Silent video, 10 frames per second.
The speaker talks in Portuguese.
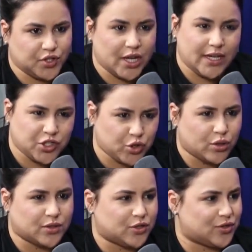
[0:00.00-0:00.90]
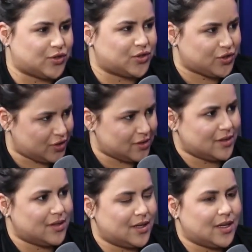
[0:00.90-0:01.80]
os religiosos, os
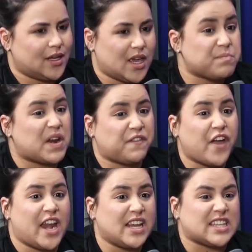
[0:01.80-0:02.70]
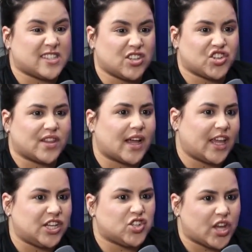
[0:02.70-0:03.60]
que preferem que seja
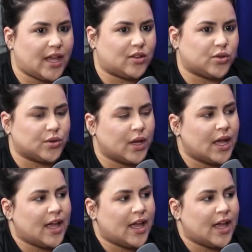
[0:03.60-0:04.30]
daquele jeito,